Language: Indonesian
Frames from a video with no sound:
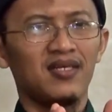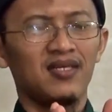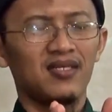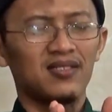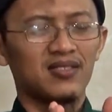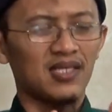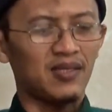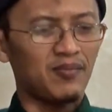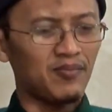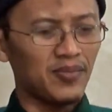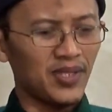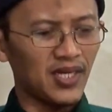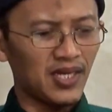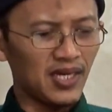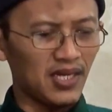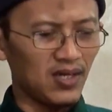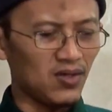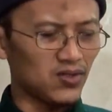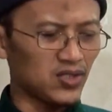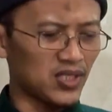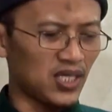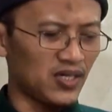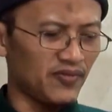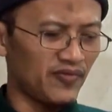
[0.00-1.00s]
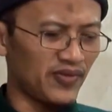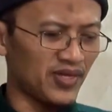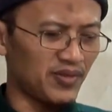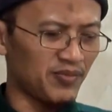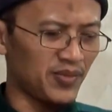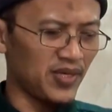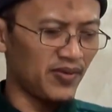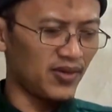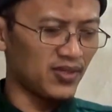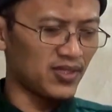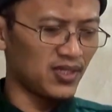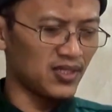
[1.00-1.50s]
sampai kalau safar
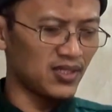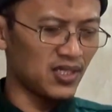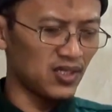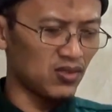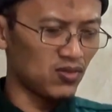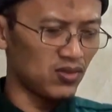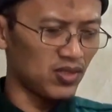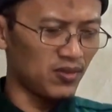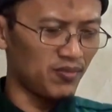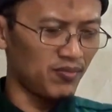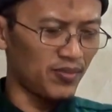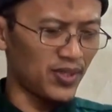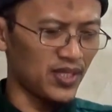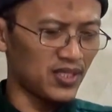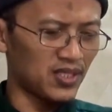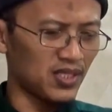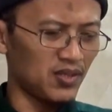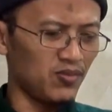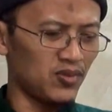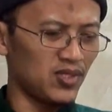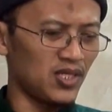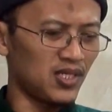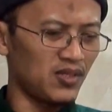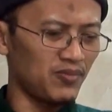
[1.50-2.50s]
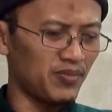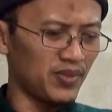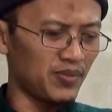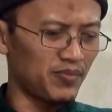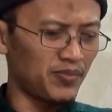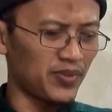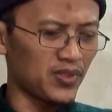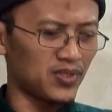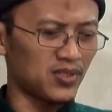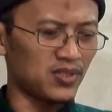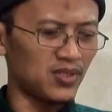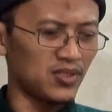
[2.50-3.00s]
melewati satu tempat kemudian
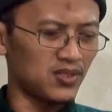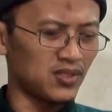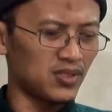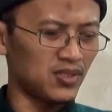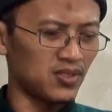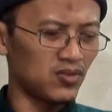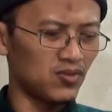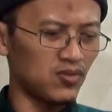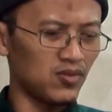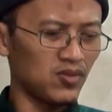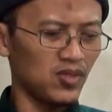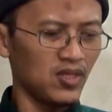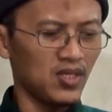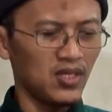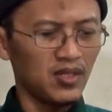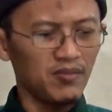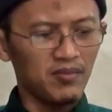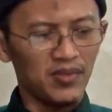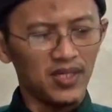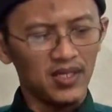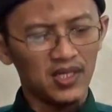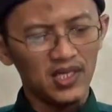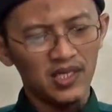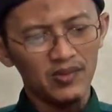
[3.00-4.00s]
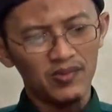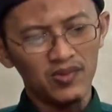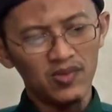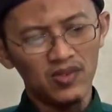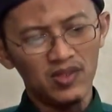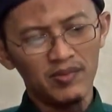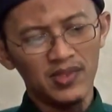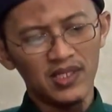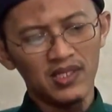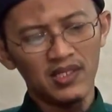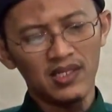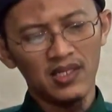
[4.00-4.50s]
pipis di situ maka Ibnu
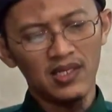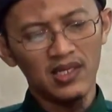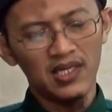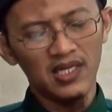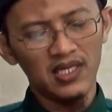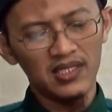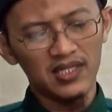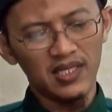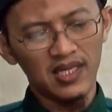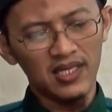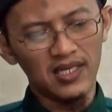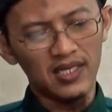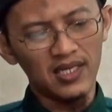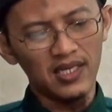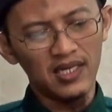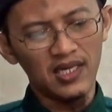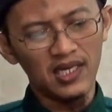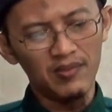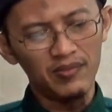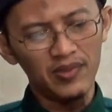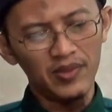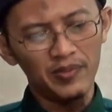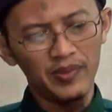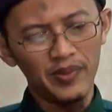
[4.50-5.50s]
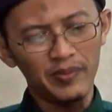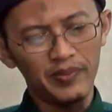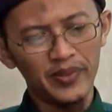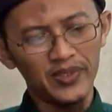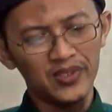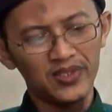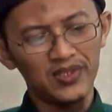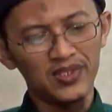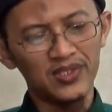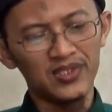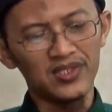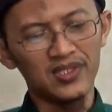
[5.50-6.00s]
Umar niteni Nabi
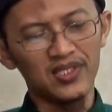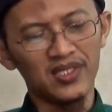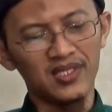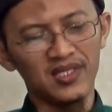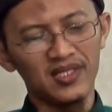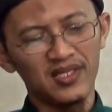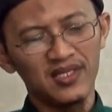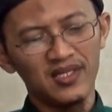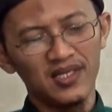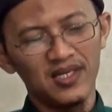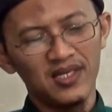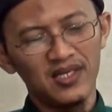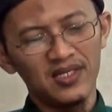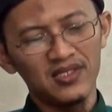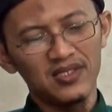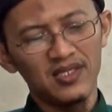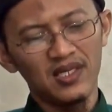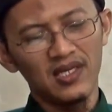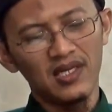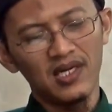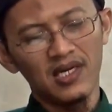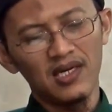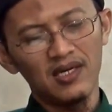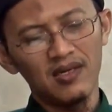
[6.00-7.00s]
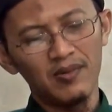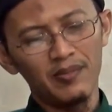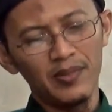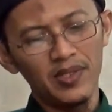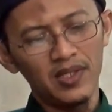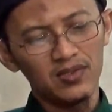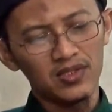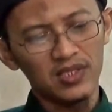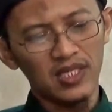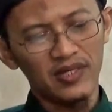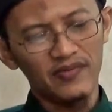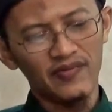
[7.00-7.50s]
pipis di sini sehingga kalau
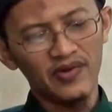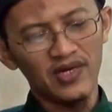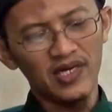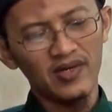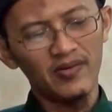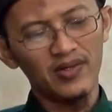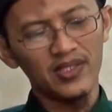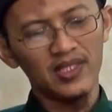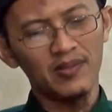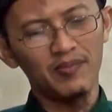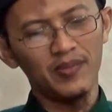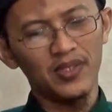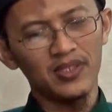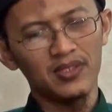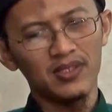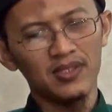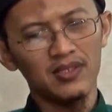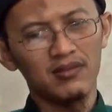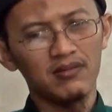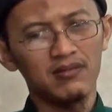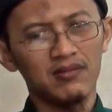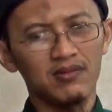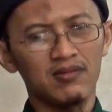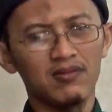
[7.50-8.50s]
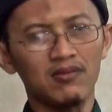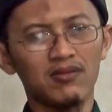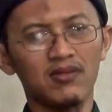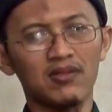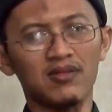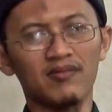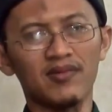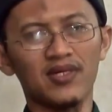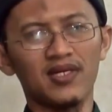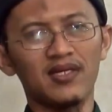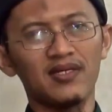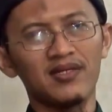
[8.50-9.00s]
beliau safar lewat tempat situ
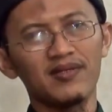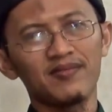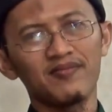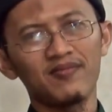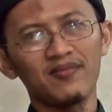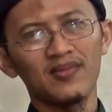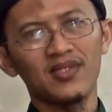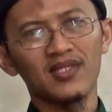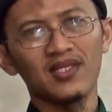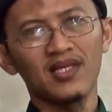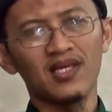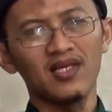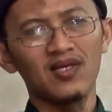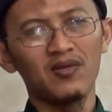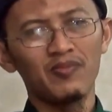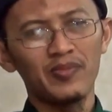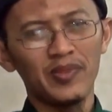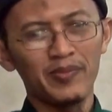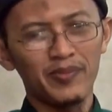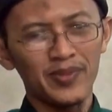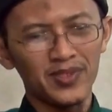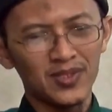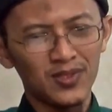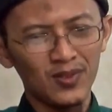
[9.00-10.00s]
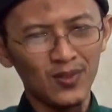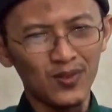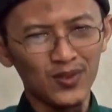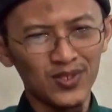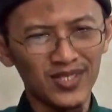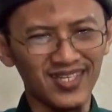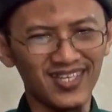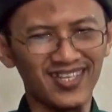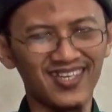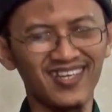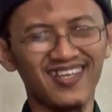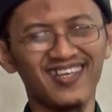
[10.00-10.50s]
turun mbak ya pipis dulu
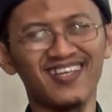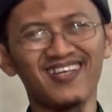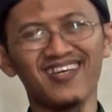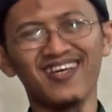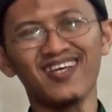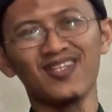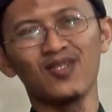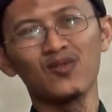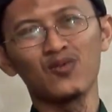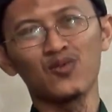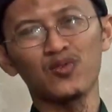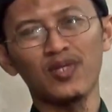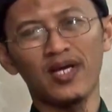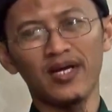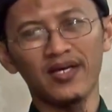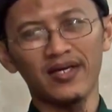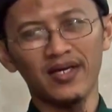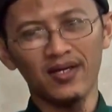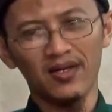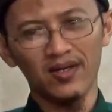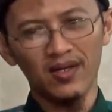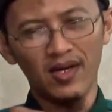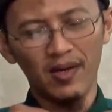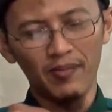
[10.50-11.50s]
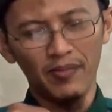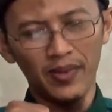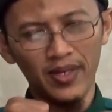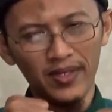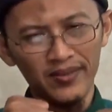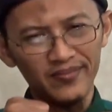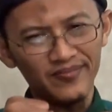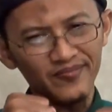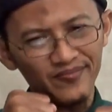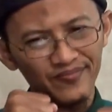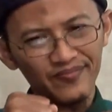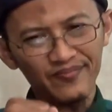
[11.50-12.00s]
sini itu saking
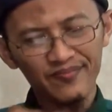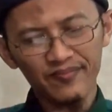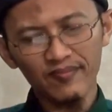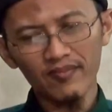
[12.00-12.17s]
apa